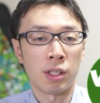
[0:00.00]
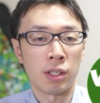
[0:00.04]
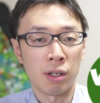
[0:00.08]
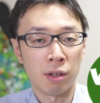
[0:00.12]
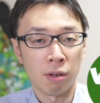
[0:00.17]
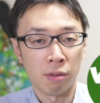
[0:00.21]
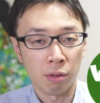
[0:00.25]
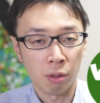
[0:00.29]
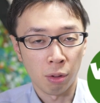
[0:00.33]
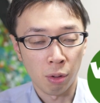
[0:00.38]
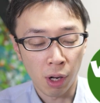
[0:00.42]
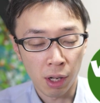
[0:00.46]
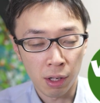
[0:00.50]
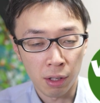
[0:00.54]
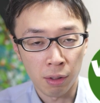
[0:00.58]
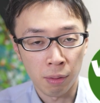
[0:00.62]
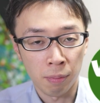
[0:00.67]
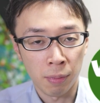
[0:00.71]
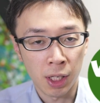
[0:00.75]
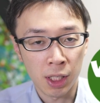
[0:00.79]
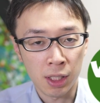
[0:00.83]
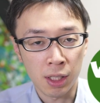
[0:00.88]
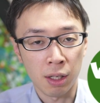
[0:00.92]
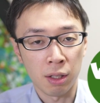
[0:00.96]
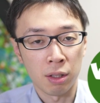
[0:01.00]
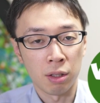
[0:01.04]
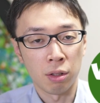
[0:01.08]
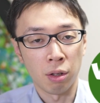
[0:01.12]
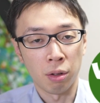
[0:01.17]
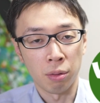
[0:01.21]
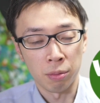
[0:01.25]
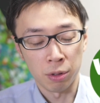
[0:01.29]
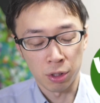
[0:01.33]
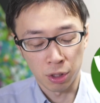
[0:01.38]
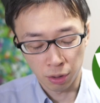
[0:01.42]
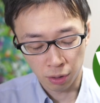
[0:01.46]
ンネルをご覧の皆さん、
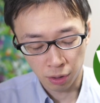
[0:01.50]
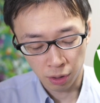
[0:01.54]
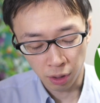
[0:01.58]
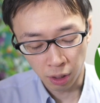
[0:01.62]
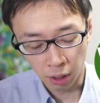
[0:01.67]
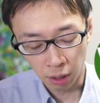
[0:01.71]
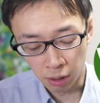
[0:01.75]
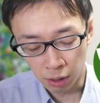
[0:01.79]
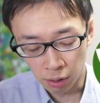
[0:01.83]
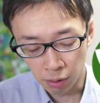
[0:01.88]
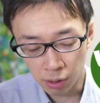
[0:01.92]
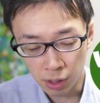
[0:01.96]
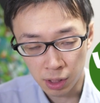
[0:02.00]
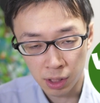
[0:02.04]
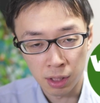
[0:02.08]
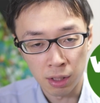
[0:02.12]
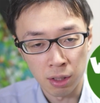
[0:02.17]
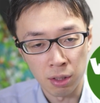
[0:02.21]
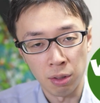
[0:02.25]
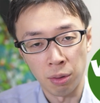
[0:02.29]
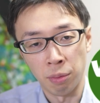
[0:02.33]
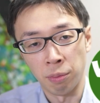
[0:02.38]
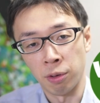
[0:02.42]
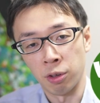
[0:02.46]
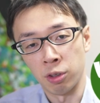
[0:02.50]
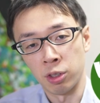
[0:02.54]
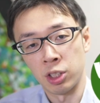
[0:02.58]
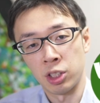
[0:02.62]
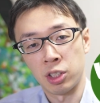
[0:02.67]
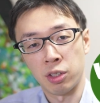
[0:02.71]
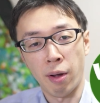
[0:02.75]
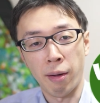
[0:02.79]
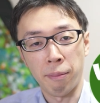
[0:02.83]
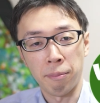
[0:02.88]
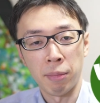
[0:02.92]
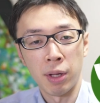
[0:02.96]
どうも塾舎の井野口、どうもこんに
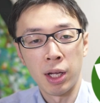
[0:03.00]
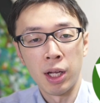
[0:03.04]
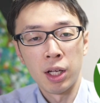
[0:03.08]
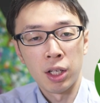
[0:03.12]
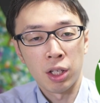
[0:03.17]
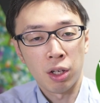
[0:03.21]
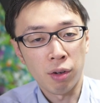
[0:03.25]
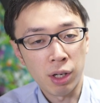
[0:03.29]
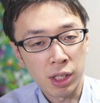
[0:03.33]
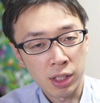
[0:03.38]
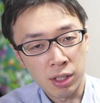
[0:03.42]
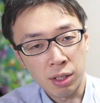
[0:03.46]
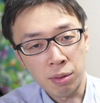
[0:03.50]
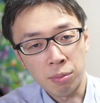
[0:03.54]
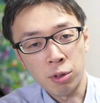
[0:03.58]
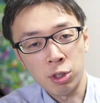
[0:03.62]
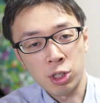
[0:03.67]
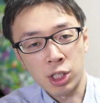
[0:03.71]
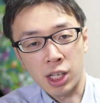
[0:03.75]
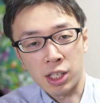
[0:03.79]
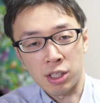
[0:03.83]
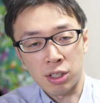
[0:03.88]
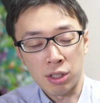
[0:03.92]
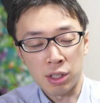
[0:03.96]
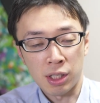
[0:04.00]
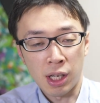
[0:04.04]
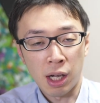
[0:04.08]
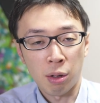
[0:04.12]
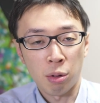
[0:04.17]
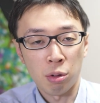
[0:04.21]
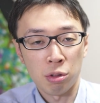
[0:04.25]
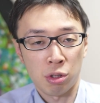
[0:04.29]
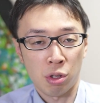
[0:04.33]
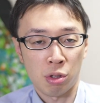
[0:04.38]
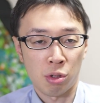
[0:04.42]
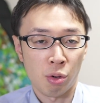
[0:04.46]
ちは。今日はですね、問題集参
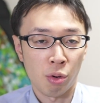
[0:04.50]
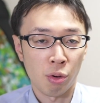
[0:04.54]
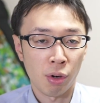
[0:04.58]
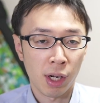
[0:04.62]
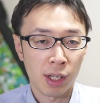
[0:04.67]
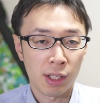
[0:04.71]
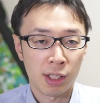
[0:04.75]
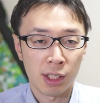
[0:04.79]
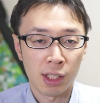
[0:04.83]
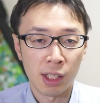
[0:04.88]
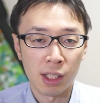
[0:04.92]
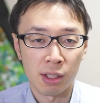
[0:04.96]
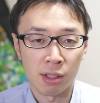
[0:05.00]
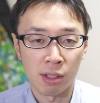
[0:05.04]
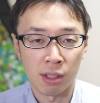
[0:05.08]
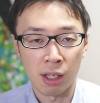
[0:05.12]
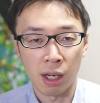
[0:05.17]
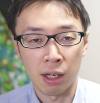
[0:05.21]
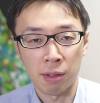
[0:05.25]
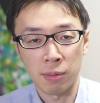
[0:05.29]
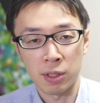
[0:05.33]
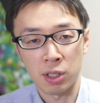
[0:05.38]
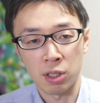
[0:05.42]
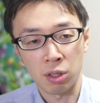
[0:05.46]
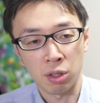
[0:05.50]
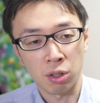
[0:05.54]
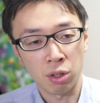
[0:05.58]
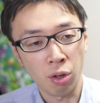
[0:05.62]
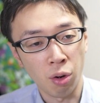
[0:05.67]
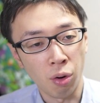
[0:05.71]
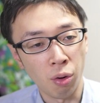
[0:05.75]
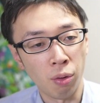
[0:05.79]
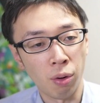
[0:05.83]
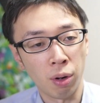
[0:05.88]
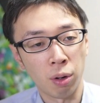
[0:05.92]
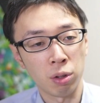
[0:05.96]
考書紹介シリーズになります。
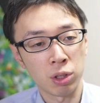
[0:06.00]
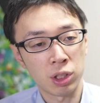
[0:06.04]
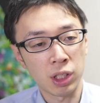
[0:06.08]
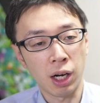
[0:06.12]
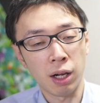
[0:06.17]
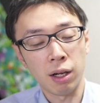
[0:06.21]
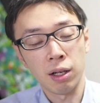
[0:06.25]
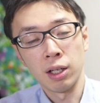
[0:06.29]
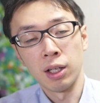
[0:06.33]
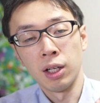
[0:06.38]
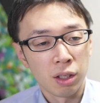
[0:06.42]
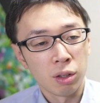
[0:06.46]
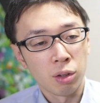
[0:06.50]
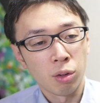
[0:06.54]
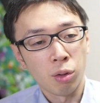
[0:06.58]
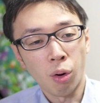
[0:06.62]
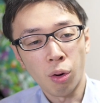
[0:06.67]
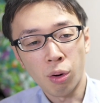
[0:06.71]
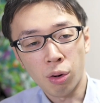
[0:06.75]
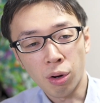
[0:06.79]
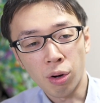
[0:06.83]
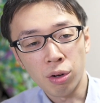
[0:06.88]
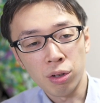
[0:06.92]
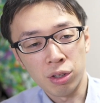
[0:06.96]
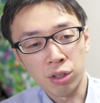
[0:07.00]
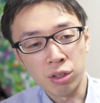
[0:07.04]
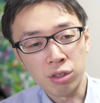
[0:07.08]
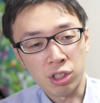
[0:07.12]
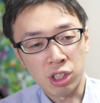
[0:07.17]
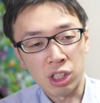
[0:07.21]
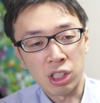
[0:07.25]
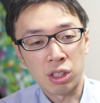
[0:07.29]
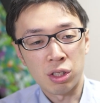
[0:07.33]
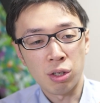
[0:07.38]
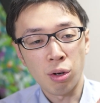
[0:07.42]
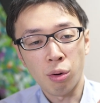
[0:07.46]
今日、こちら、高校入
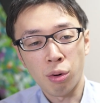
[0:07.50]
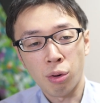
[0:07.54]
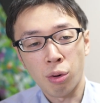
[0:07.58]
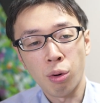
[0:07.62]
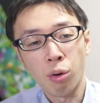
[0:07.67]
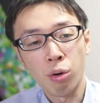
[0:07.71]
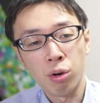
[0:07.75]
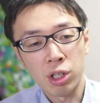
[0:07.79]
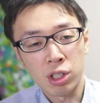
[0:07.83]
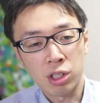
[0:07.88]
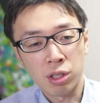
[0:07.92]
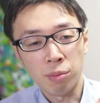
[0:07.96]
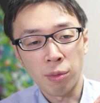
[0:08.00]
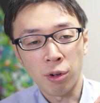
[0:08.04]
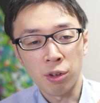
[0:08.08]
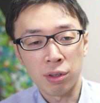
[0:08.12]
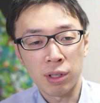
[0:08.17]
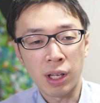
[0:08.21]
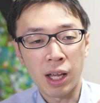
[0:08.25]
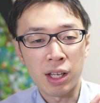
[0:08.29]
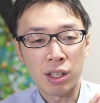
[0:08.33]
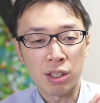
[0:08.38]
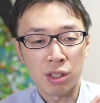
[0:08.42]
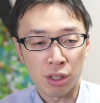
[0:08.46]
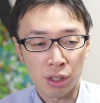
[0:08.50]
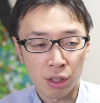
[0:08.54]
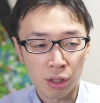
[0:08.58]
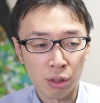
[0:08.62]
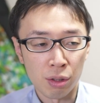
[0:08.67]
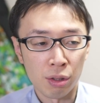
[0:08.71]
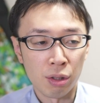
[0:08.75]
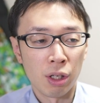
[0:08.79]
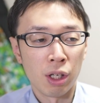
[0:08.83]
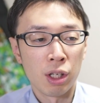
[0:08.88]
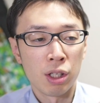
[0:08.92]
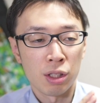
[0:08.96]
試超効率問題
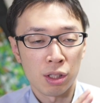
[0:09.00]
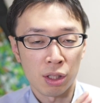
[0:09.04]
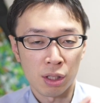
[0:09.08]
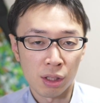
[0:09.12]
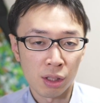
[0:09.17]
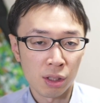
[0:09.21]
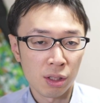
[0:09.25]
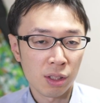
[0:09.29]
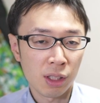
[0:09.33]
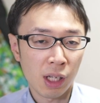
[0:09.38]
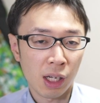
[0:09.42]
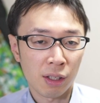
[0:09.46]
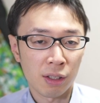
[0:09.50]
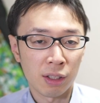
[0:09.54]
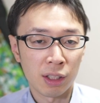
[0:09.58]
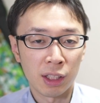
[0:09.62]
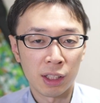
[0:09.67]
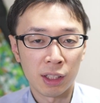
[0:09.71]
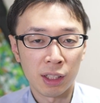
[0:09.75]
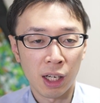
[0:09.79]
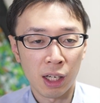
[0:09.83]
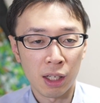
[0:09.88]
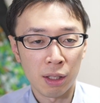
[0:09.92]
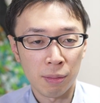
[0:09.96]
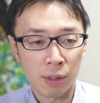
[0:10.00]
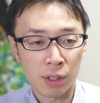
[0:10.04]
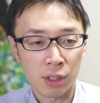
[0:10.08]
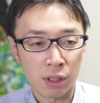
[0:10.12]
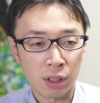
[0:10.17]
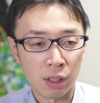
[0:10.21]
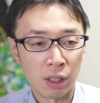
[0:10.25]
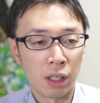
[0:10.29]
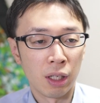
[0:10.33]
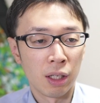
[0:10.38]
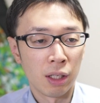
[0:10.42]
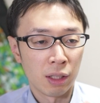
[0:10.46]
集、数学になりま
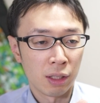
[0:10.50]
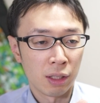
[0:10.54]
す。